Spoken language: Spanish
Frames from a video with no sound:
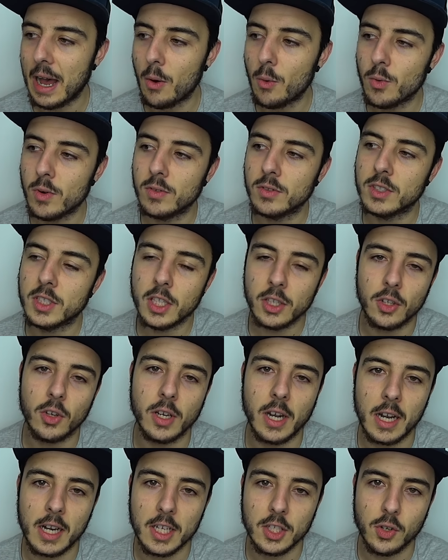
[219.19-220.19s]
un
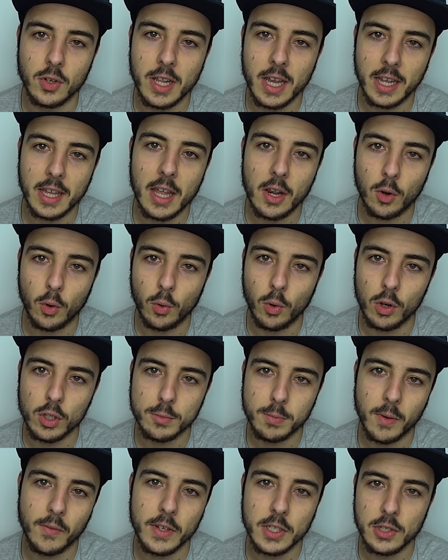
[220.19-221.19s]
sitio en el que solía quedar con
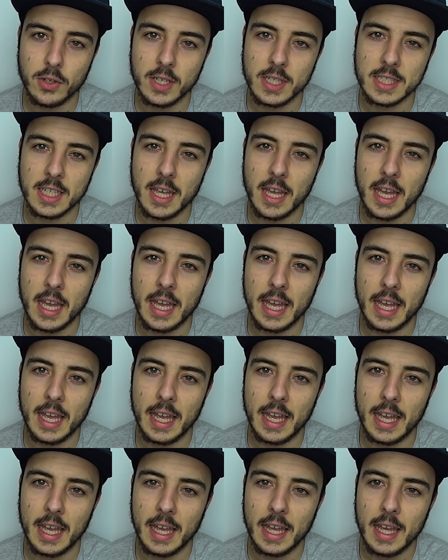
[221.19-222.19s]
unos profesores
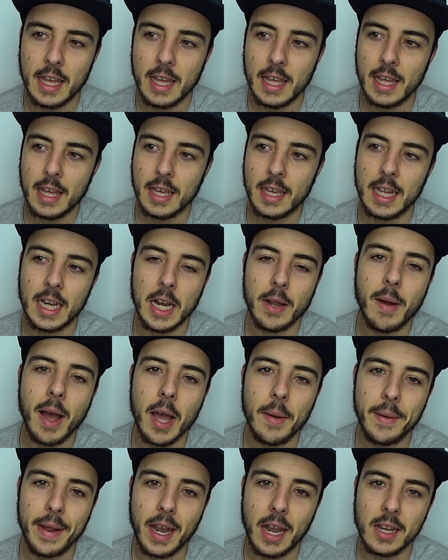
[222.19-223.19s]
que, que
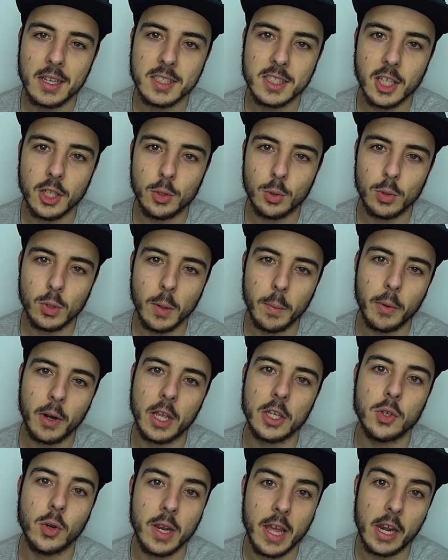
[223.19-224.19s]
trabajaban en el instituto,
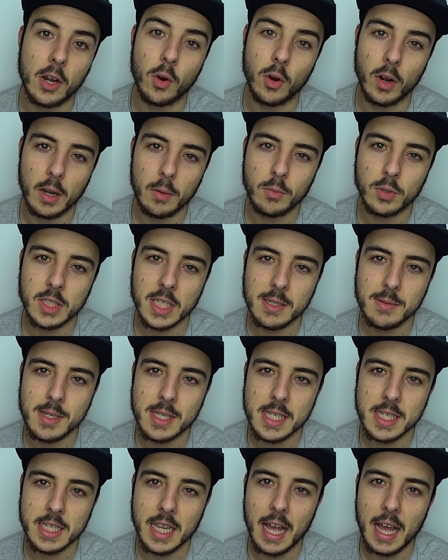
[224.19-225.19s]
porque solía ir con él muchas
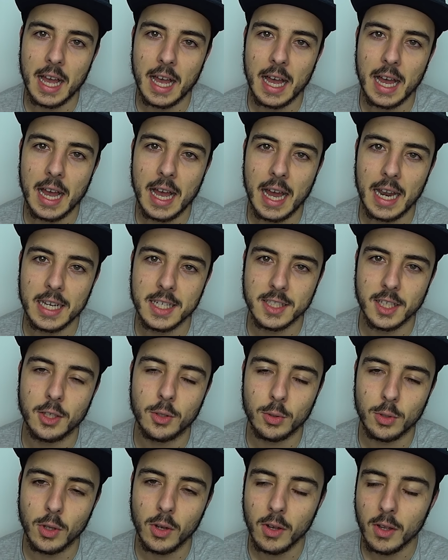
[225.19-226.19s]
veces al
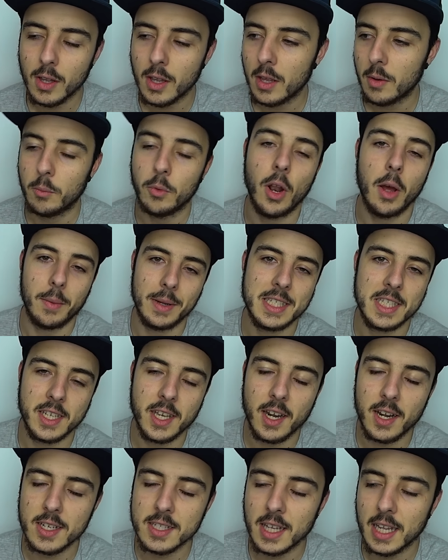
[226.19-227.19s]
instituto, bueno, a
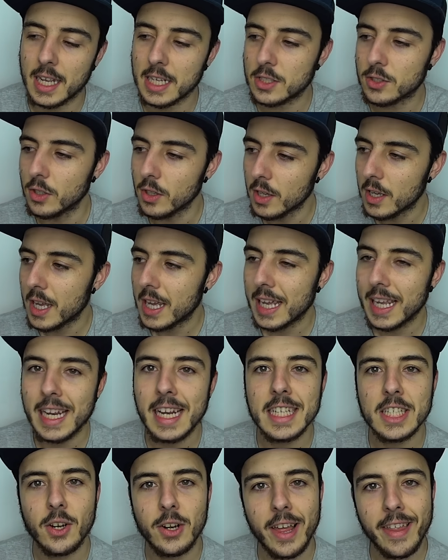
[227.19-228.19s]
bachiller en este caso,
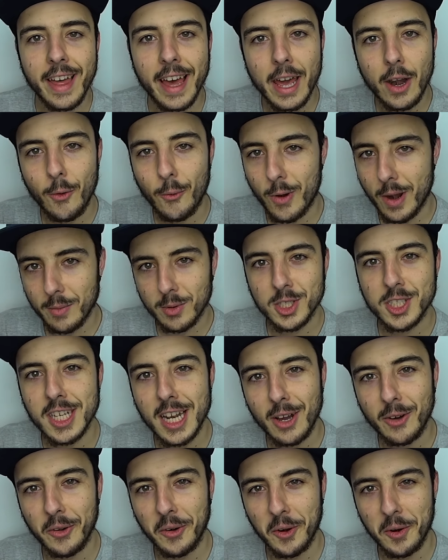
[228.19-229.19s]
y le solía dejar una
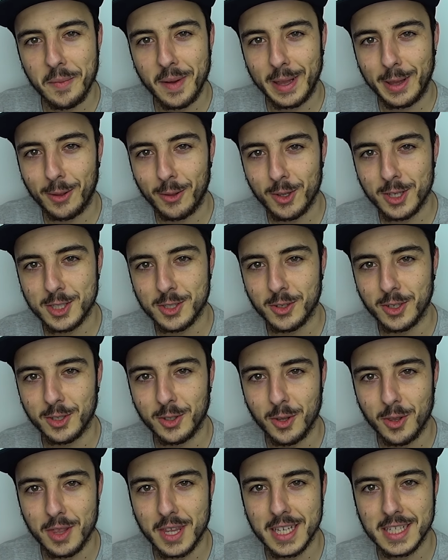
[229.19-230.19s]
mochila con ropa y todo eso.
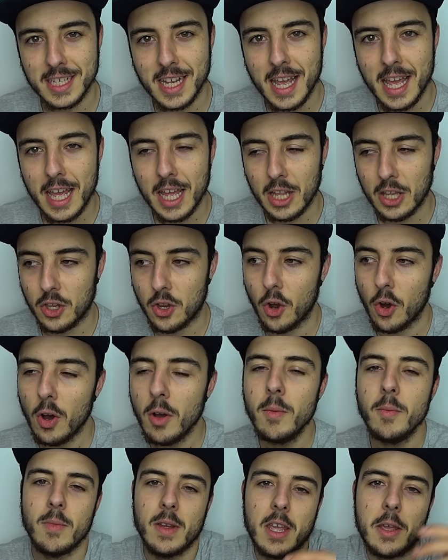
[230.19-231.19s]
Entonces, yo
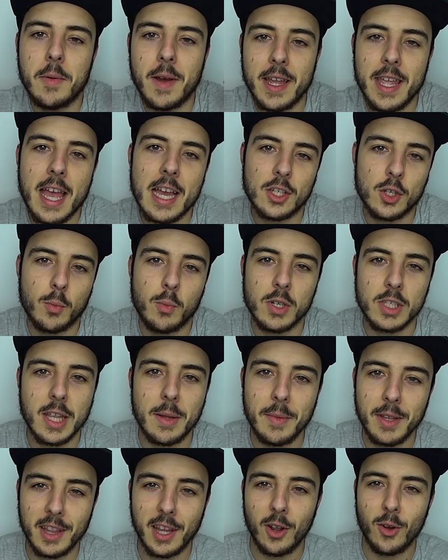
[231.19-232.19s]
yo iba ya
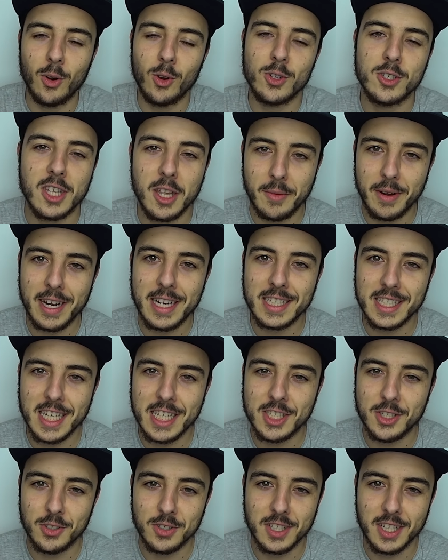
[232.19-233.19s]
supuestamente con los deberes
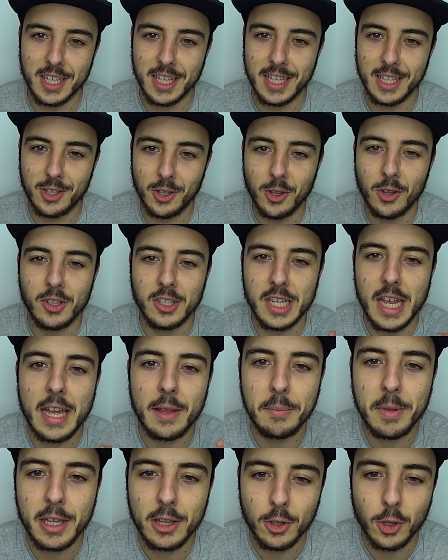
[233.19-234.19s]
hechos y todo,
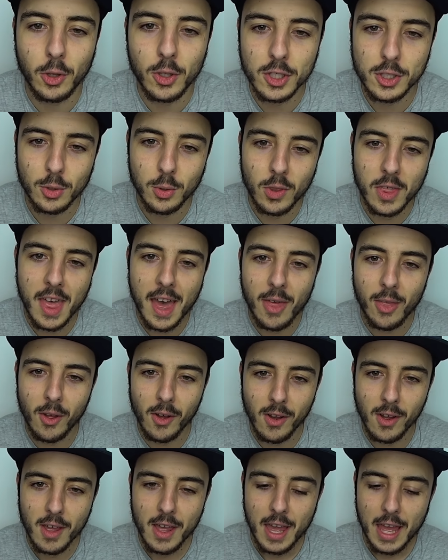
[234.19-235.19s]
ya bien todo
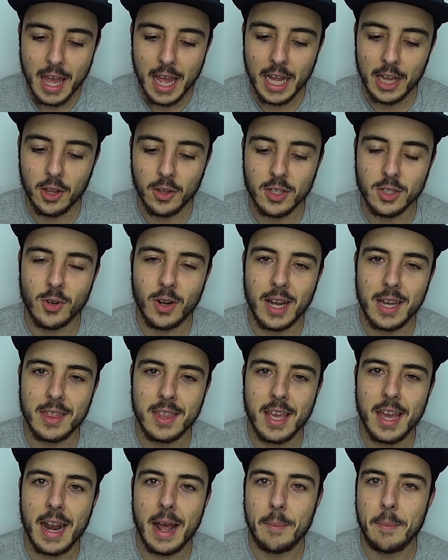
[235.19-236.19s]
estudiado, entonces lo que
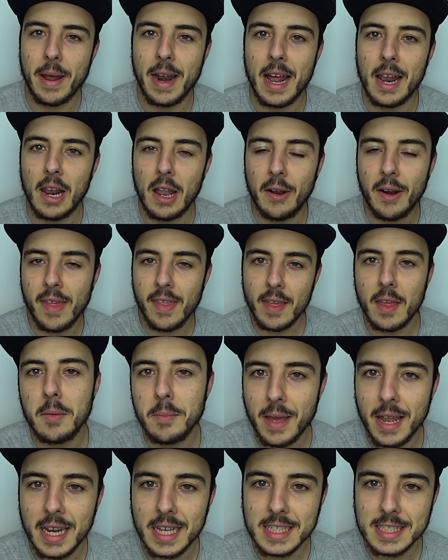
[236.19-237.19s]
hacía era para la hora de
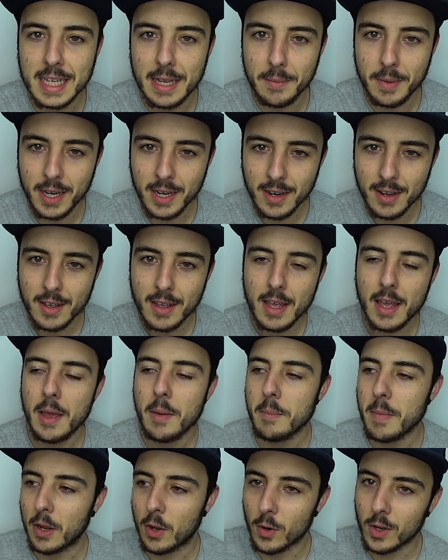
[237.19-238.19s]
irme al examen,
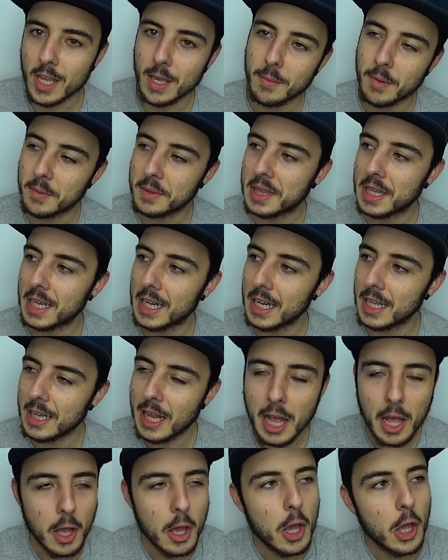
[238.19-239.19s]
me cogía mi
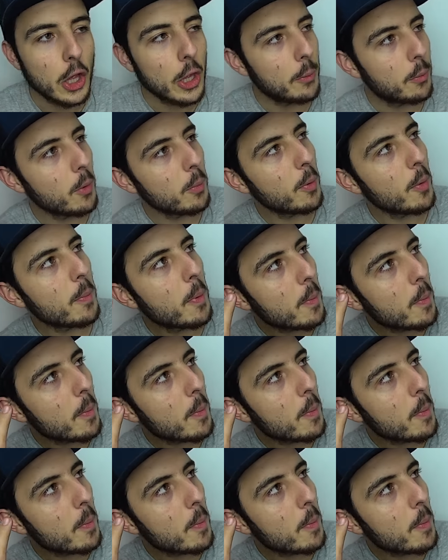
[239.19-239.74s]
bicicleta y pu, pu,